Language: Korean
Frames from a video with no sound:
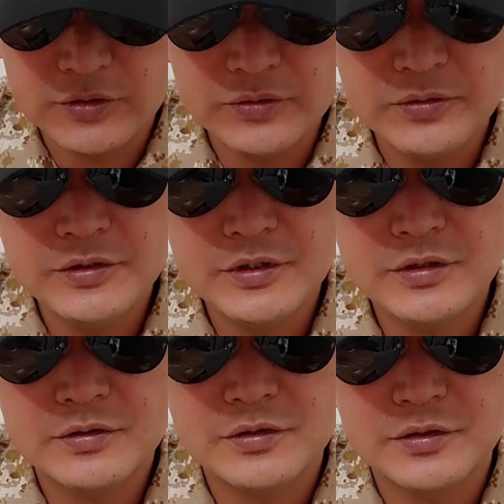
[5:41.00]
그리고 이제
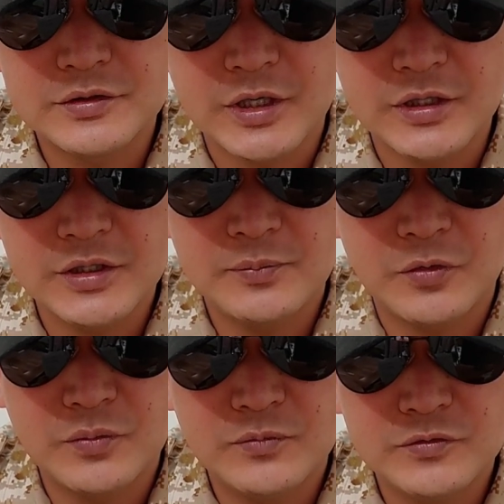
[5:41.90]
어떤 장기
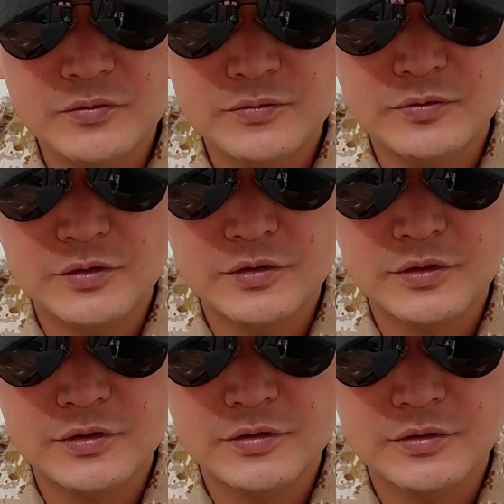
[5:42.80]
복무
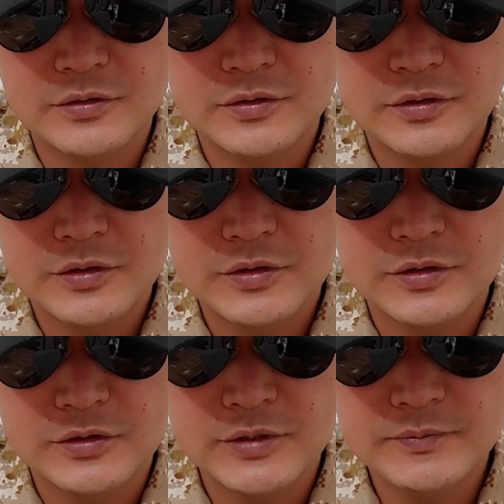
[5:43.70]
어떤
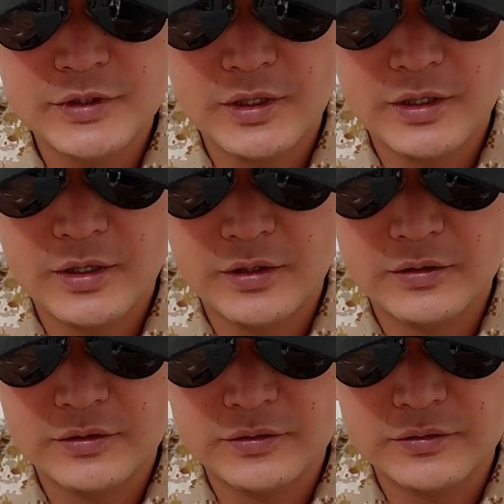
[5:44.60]
그 심사
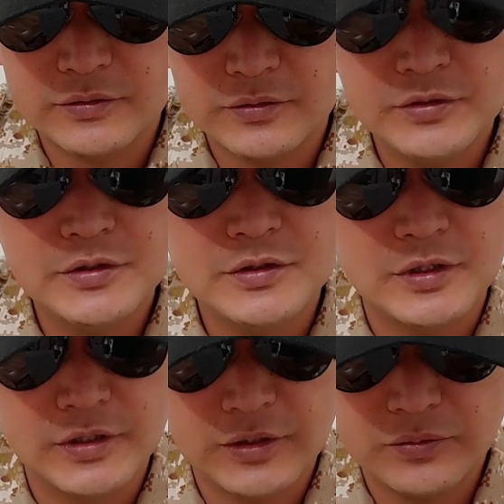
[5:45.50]
어떤
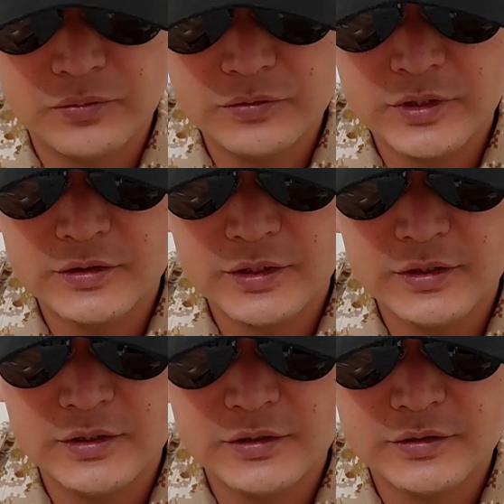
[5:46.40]
위원들이 동상
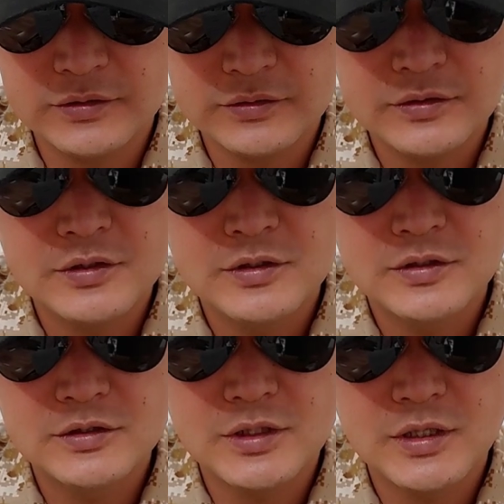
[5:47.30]
사단에서
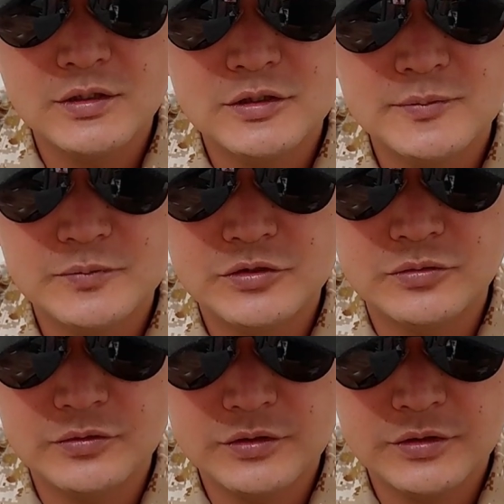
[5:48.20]
사단급,
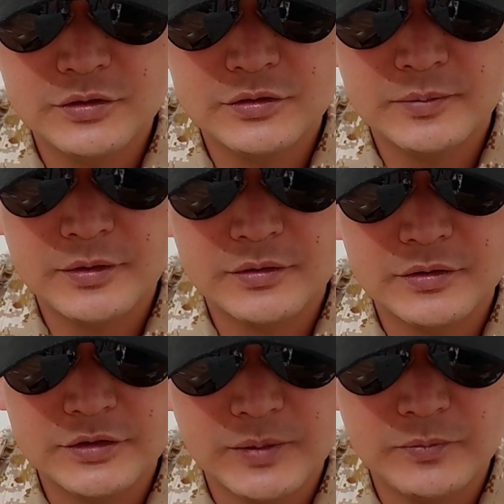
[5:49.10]
중령급의
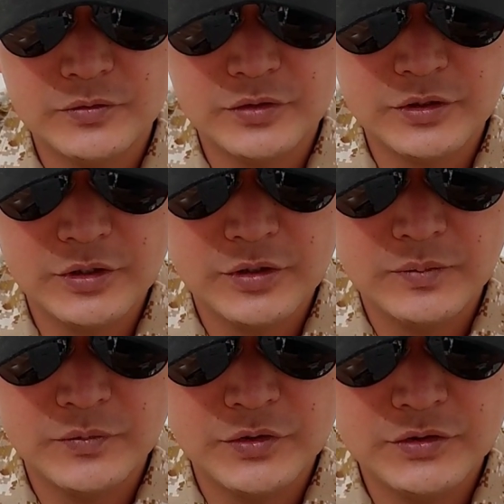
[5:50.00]
어떤 참모들이
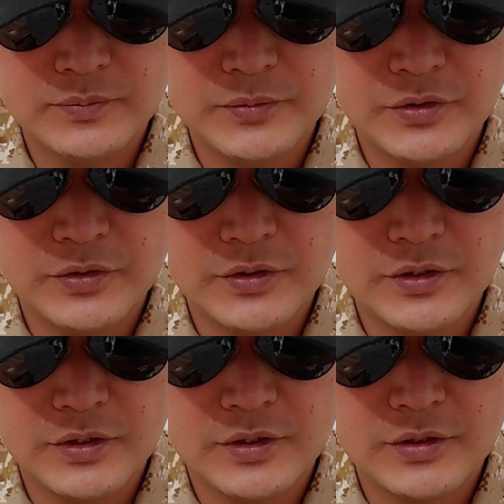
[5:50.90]
면접
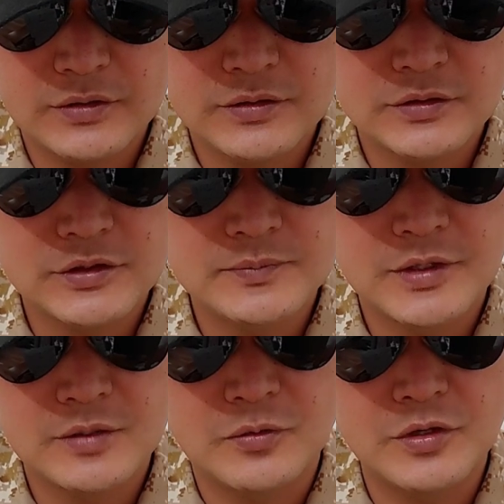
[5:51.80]
평가를 또
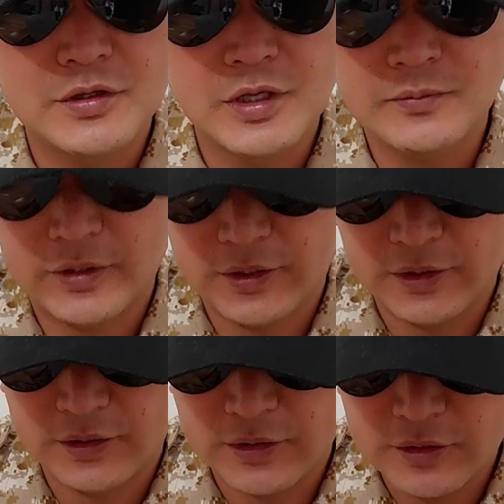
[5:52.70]
심사를 보기
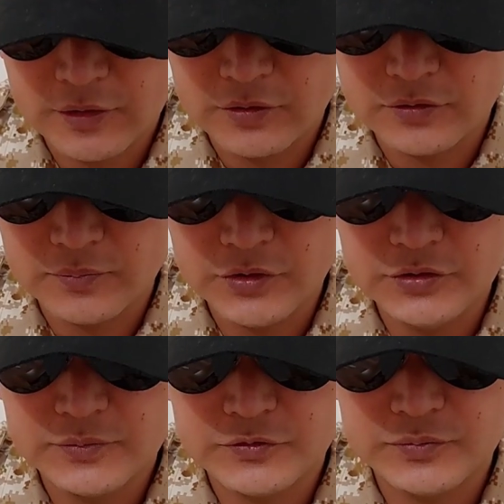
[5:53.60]
때문에 또
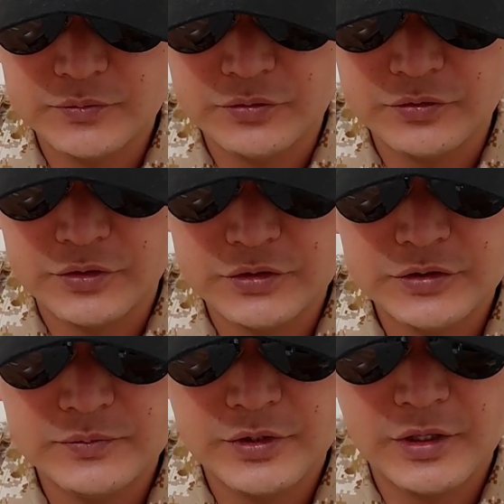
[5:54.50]
면접 준비도
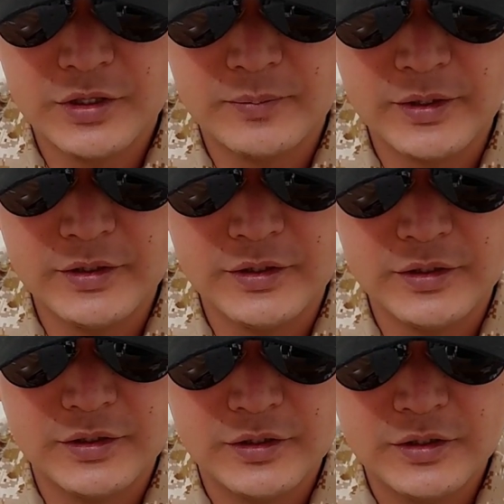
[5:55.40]
열심히
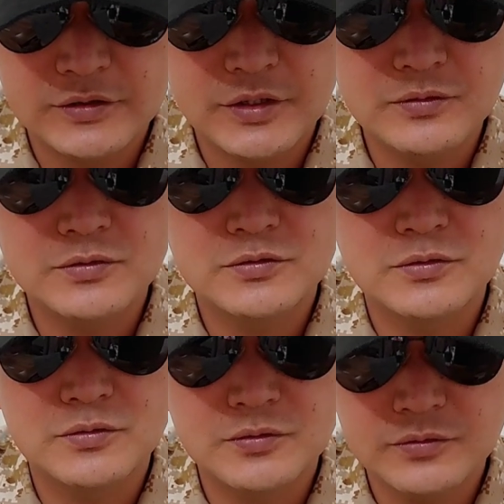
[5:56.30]
해야만이
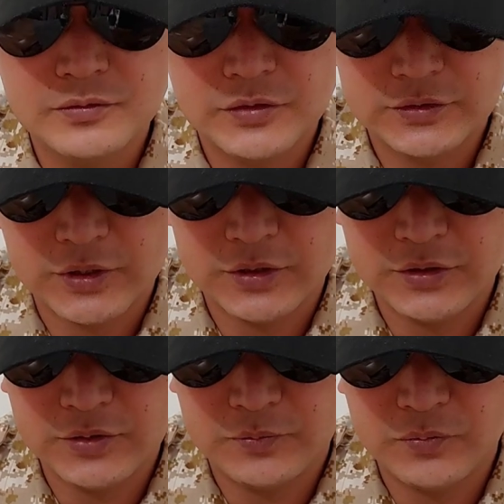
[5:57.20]
최종적으로
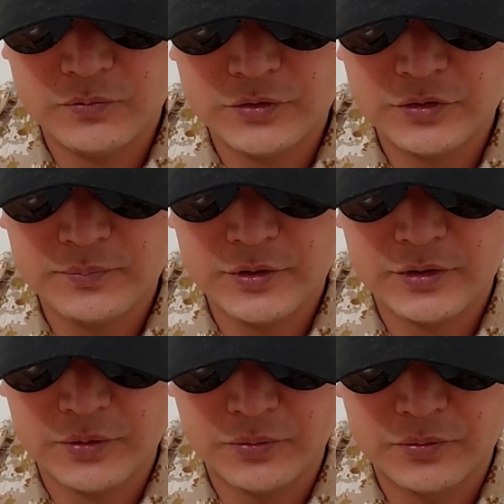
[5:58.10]
장기 복무에 선발이
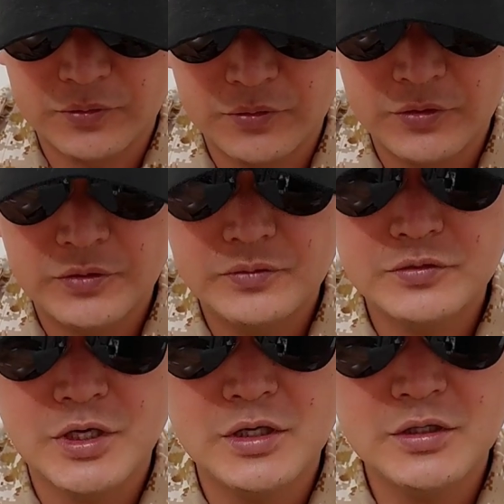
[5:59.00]
되고
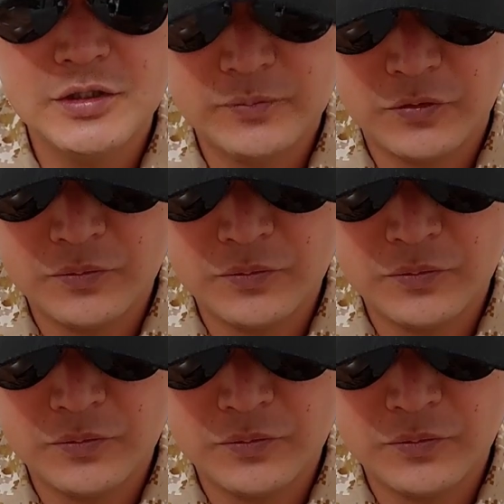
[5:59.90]
또 장기